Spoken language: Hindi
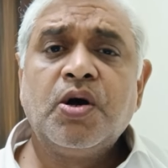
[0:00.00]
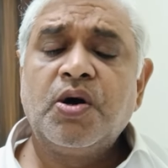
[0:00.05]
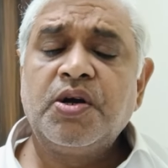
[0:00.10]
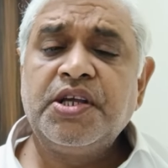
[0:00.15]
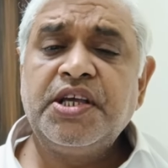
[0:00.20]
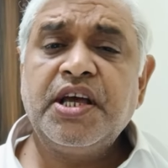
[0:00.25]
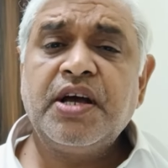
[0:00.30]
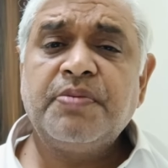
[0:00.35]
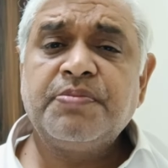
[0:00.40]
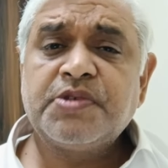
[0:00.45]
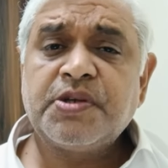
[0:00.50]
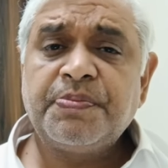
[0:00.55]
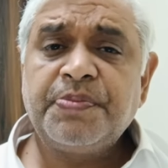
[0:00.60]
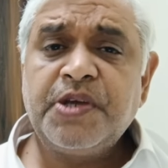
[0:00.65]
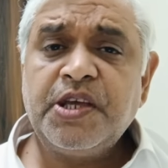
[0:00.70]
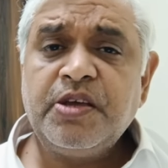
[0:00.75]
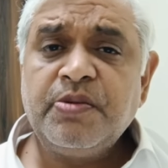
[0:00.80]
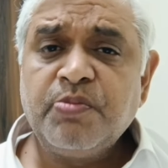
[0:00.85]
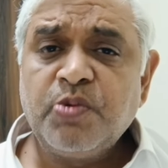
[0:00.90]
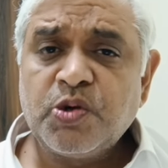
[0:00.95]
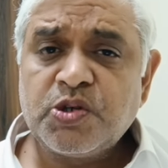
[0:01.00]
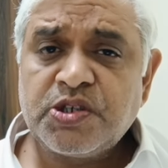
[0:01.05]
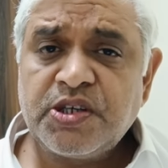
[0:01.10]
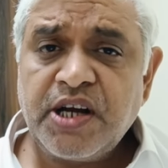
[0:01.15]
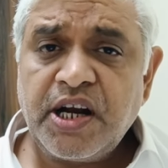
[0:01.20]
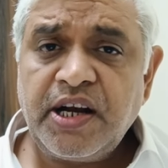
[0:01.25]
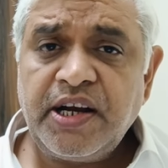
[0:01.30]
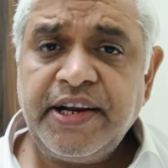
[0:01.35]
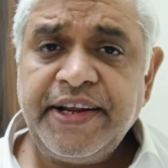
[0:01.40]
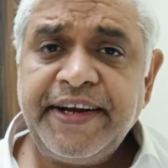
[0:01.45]
और ये हम सबकी
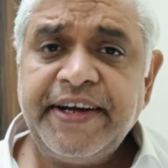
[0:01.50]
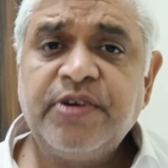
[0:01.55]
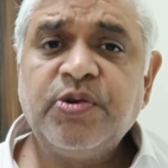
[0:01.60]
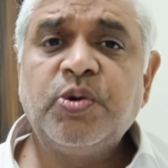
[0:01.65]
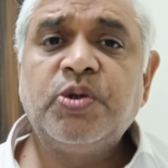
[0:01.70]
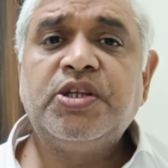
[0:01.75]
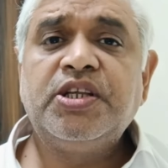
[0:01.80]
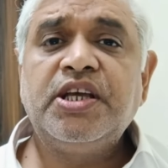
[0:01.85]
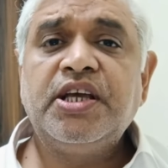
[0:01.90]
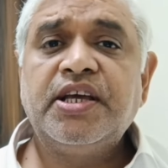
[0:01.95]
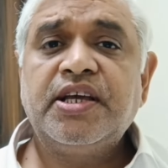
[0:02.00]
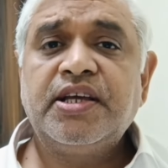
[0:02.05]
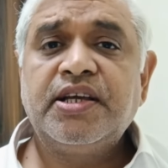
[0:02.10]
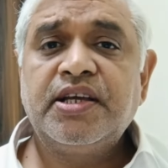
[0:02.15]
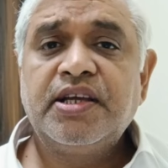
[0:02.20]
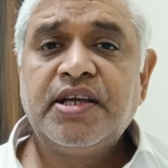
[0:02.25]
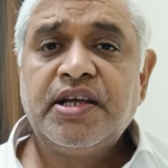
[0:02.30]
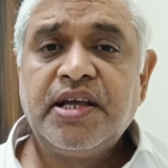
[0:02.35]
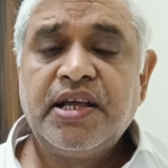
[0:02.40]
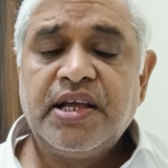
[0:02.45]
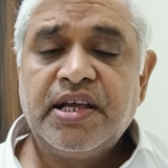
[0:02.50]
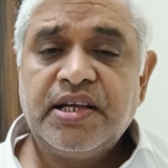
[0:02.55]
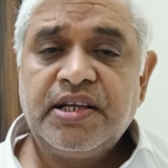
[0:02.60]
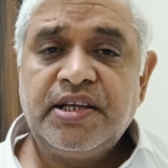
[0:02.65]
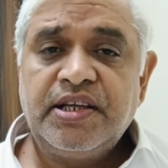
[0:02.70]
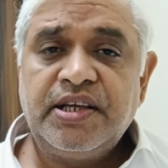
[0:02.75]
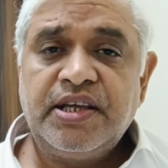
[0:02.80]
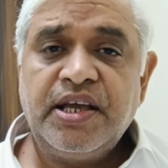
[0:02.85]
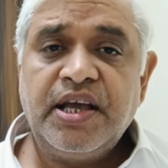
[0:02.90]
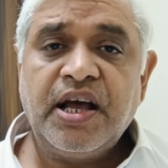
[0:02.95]
इमोशनल नीड होती है
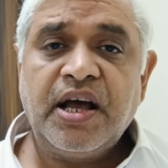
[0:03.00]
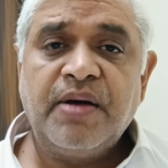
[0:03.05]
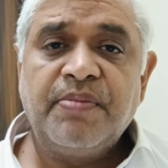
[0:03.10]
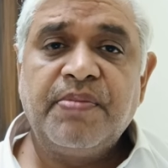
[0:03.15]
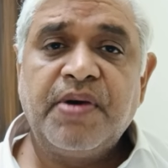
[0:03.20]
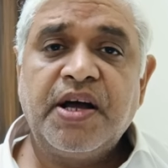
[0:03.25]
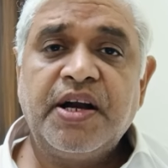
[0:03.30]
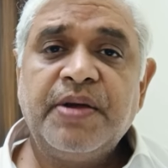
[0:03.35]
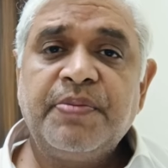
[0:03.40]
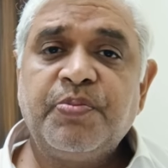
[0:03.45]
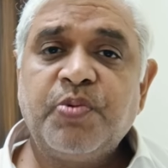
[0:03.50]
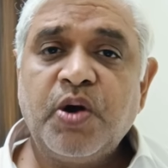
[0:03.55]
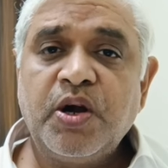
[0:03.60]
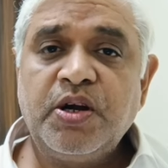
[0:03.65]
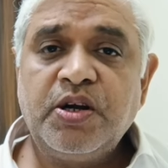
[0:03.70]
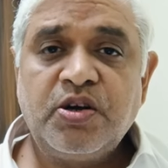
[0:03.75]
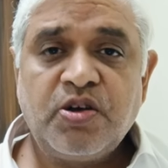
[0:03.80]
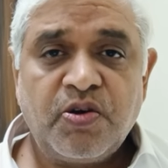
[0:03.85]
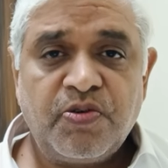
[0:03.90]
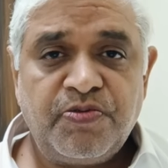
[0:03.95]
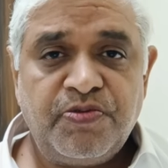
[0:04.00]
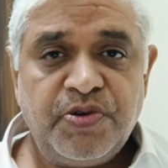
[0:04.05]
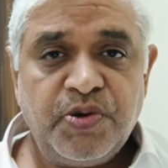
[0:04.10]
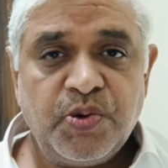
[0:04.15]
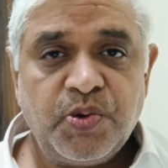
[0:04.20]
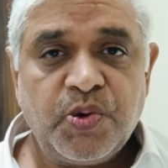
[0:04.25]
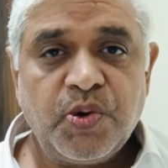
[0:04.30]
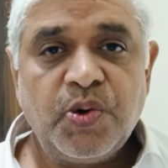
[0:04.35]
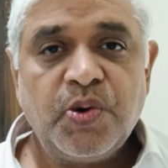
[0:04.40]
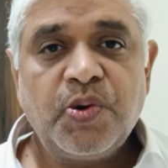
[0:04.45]
कि हमारे पॉइंट ऑफ
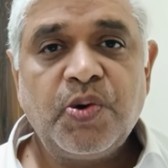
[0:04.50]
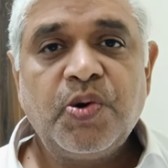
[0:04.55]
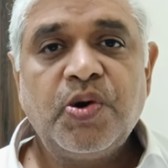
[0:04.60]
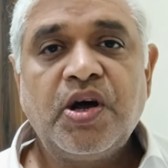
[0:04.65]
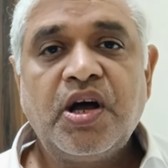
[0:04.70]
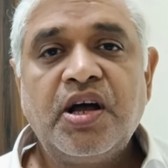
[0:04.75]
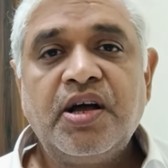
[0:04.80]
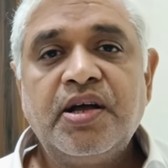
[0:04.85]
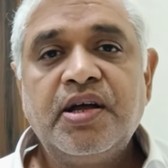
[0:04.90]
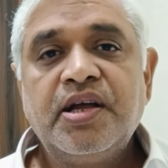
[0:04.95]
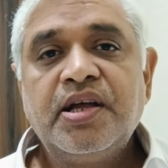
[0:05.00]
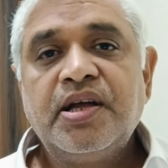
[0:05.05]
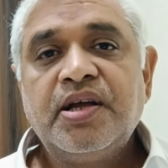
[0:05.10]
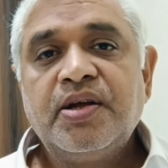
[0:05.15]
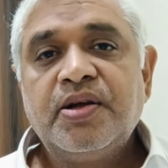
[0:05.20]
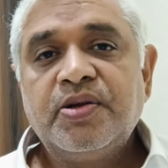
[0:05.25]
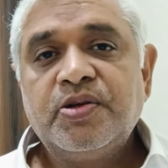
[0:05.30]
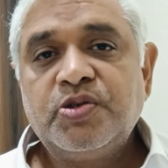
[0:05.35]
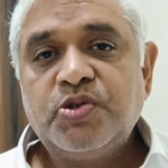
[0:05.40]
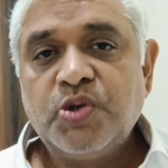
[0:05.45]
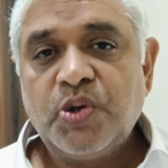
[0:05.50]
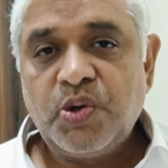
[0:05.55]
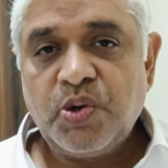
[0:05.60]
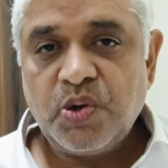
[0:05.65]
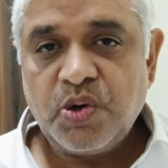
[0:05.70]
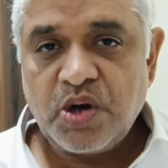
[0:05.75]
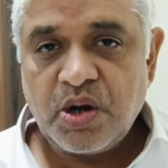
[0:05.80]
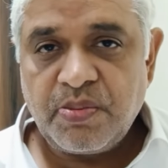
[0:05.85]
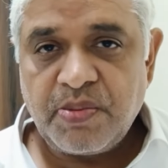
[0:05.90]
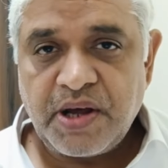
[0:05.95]
व्यू को जो
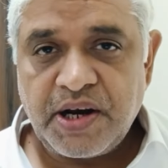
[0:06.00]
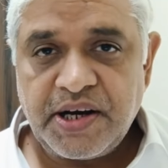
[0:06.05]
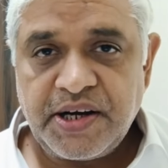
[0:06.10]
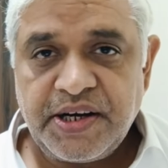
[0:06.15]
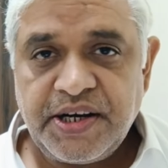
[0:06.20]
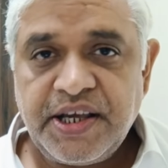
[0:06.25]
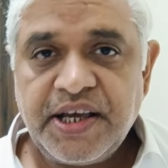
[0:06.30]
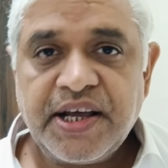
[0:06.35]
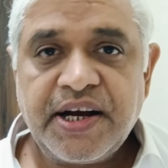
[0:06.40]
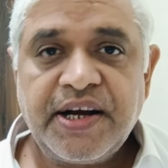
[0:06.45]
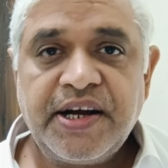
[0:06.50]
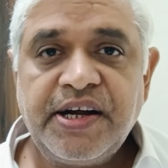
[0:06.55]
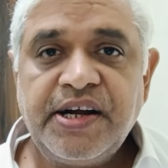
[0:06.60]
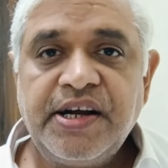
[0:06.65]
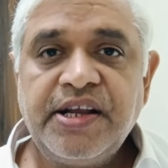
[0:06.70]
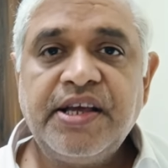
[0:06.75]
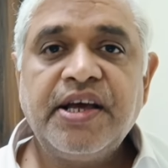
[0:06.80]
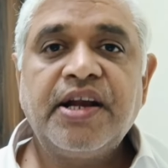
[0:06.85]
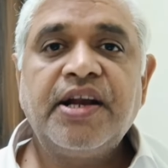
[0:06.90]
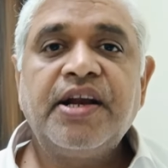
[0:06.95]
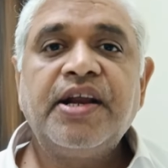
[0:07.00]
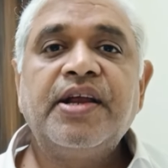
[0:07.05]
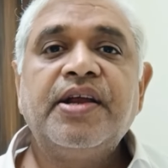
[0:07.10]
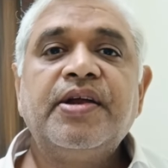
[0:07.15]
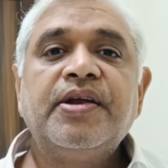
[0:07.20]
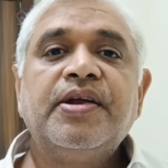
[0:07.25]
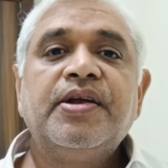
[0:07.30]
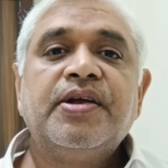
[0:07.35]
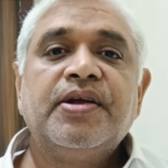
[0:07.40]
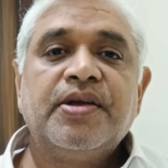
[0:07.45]
लोग हमारे नियर एंड डियर हैं
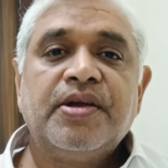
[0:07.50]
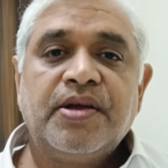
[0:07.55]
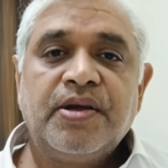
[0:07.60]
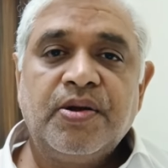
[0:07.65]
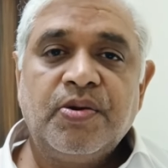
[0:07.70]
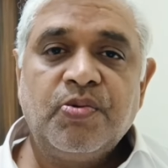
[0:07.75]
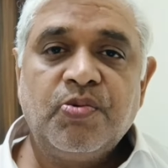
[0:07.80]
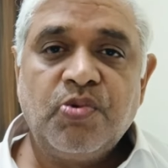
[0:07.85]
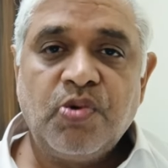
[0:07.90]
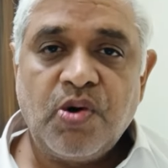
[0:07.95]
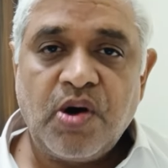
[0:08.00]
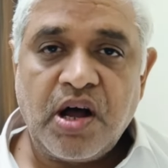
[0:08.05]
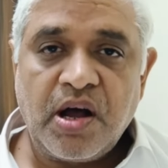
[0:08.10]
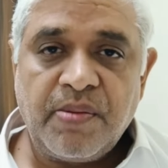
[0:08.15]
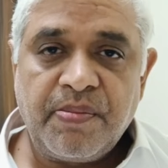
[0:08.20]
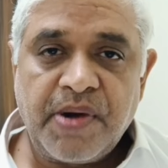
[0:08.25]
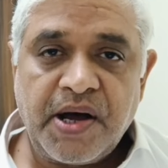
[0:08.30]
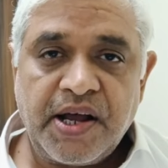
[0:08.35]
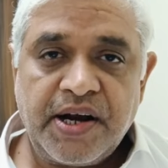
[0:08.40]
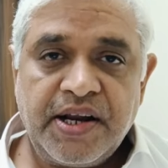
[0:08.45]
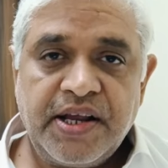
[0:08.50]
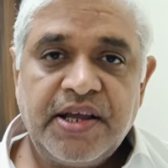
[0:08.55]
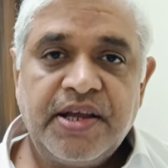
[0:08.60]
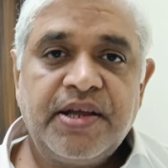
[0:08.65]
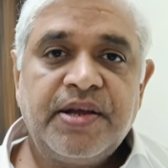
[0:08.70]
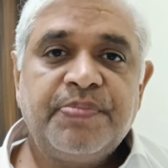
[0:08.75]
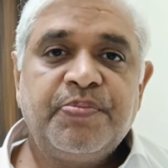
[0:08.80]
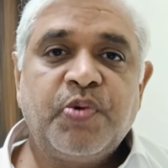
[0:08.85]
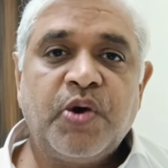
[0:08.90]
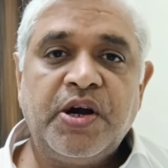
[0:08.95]
वो हमारे
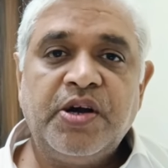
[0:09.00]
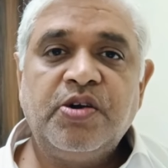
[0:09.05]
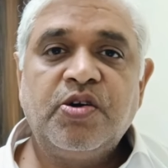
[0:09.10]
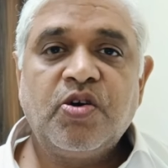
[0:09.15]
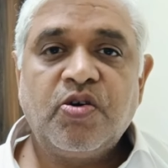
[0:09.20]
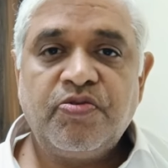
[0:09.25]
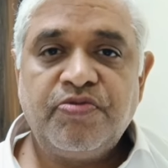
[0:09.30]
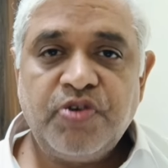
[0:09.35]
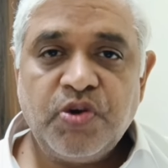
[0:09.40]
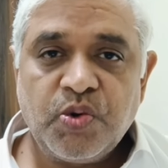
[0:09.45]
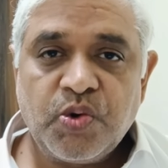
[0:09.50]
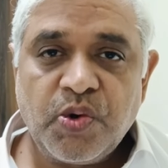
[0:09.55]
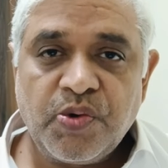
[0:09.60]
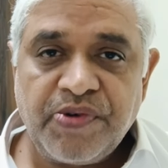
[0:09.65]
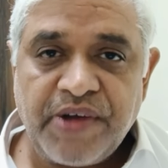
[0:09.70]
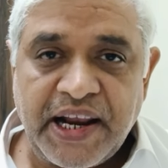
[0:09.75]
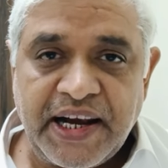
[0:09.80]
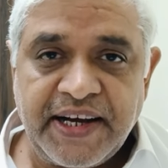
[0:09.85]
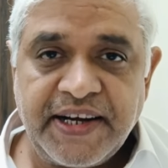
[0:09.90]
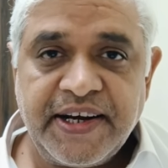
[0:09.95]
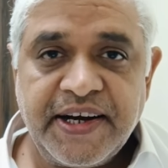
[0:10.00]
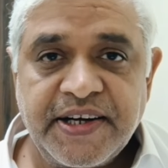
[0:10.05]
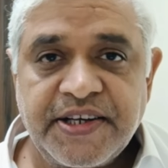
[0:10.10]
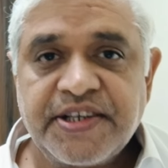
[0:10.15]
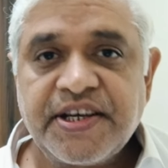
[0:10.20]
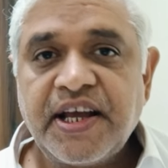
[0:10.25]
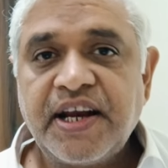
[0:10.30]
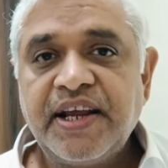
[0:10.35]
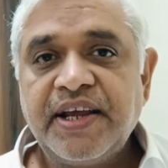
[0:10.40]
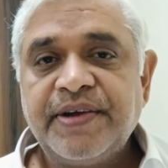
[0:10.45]
पॉइंट ऑफ व्यू को
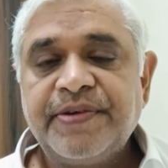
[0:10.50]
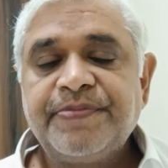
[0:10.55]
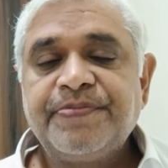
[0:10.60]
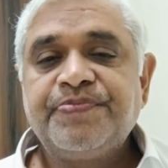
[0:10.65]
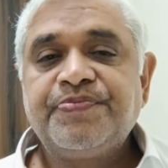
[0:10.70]
वैलिडेट करें